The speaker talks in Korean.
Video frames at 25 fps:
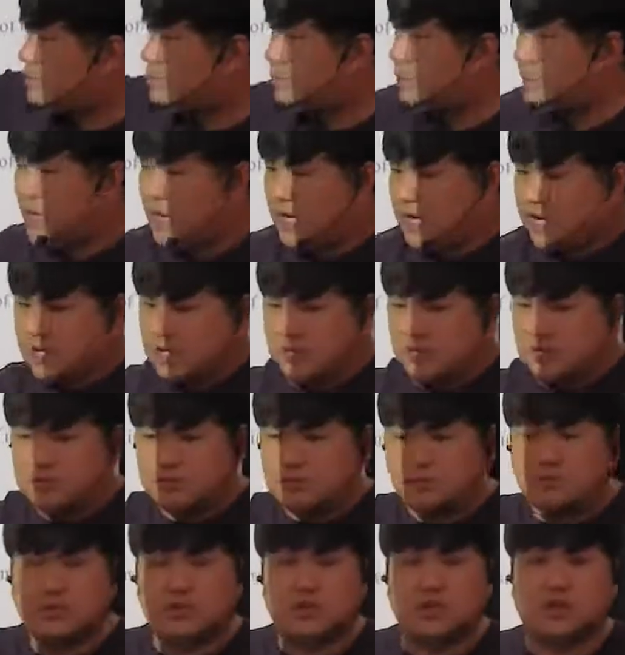아래 있는
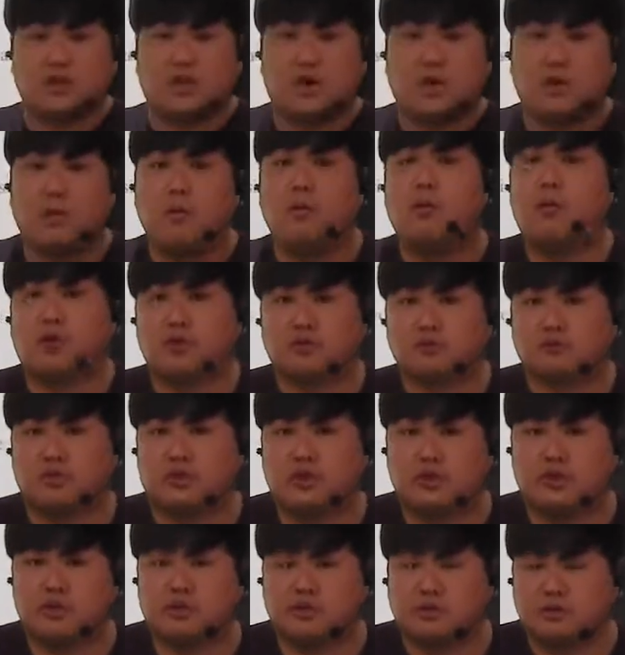부분 그냥 넘어갈 수도
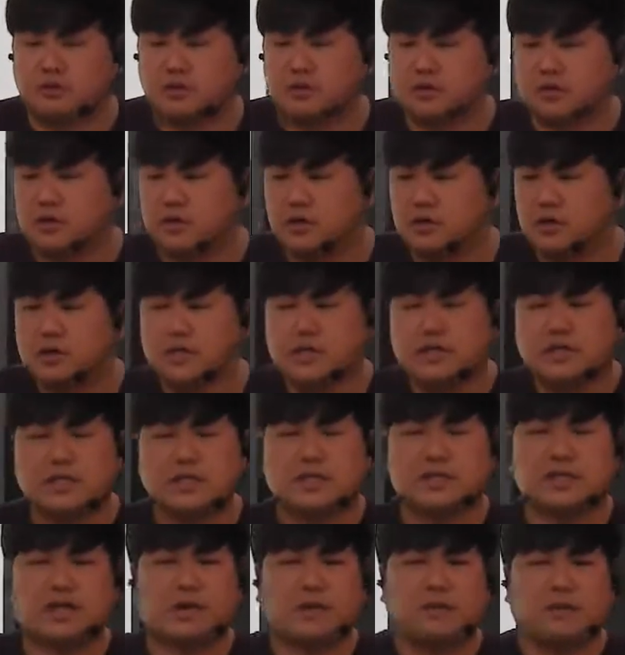있는 거거든요. 근데
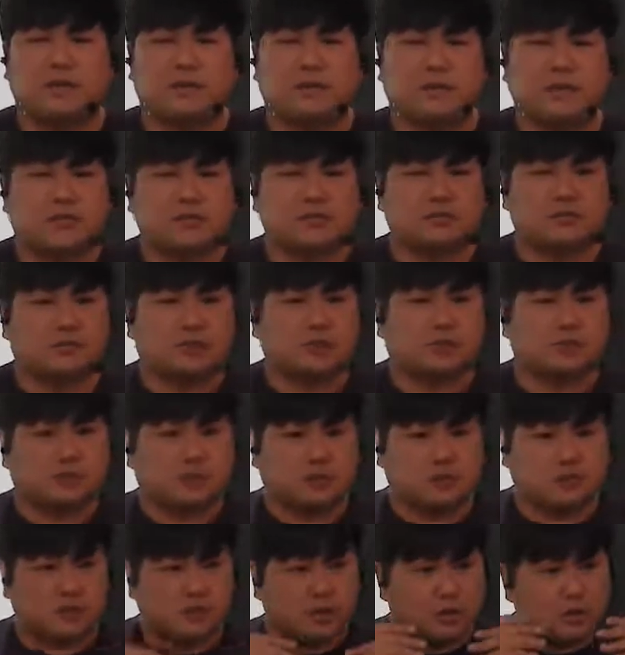제가 말씀드린
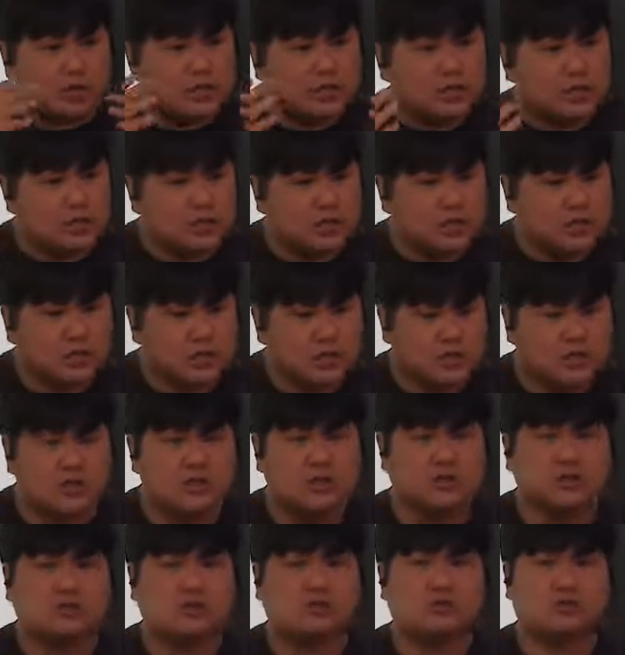것처럼 경기대는
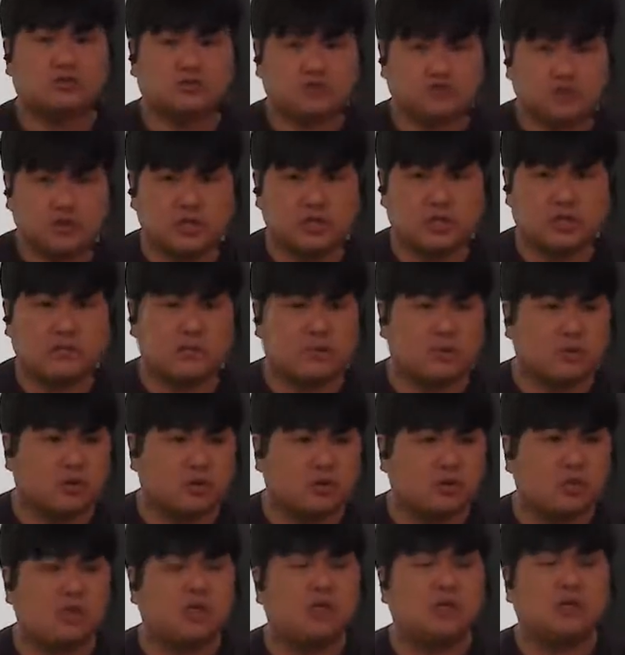주제
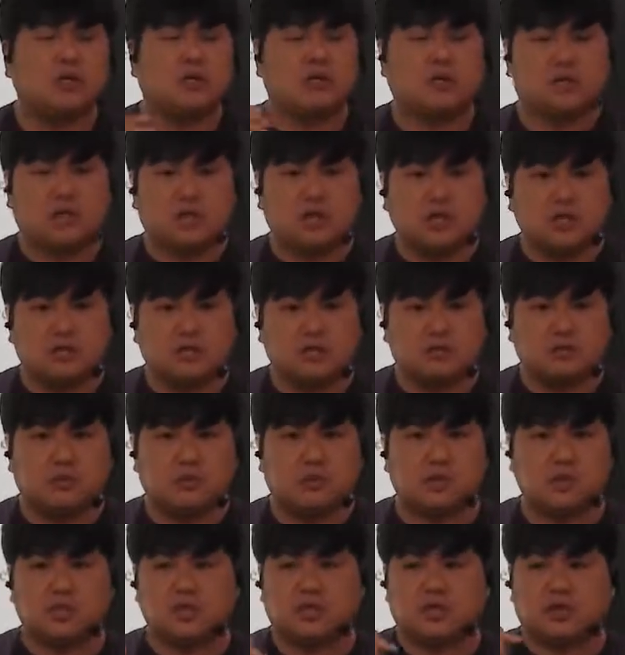제목을
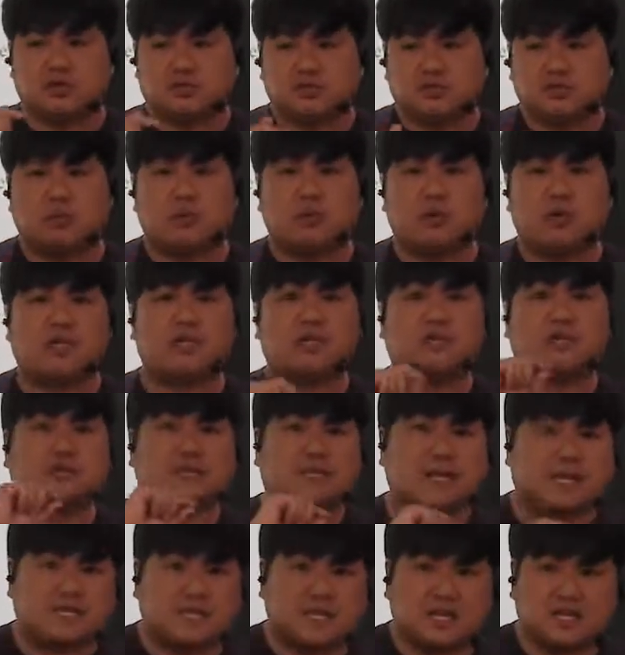일치불일치나 추론에도
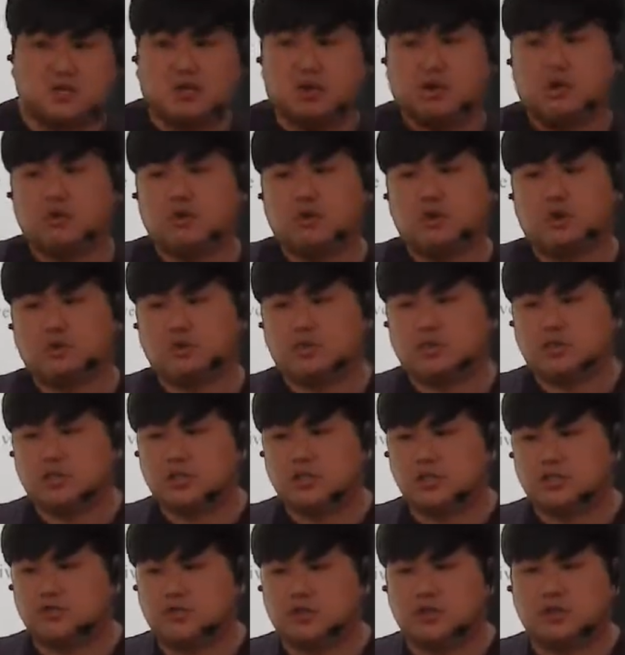살짝 넣어놓는
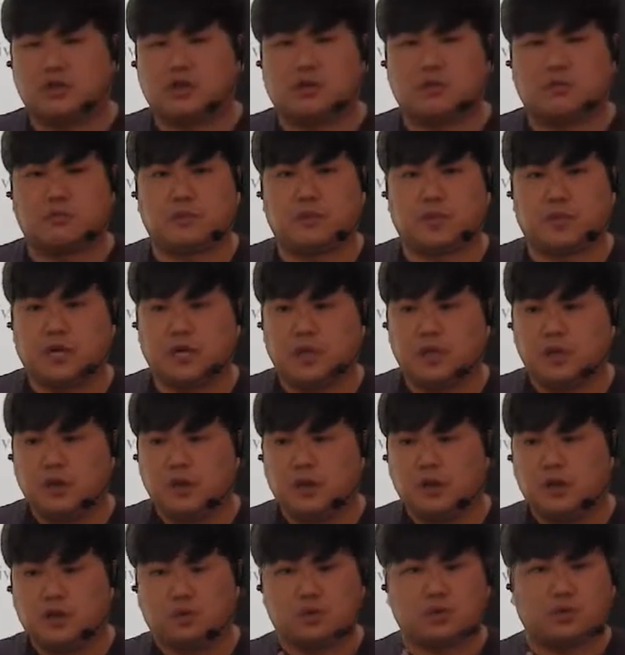특징도 있는 겁니다.
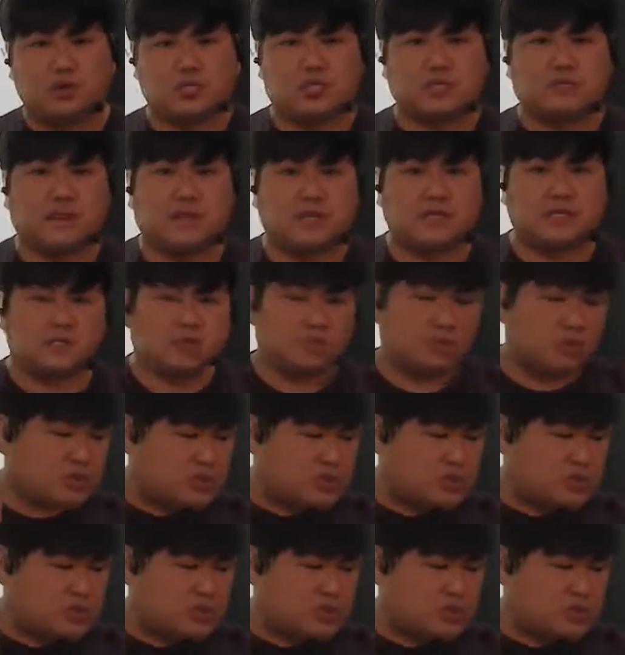그거 놓치 마시, 놓치지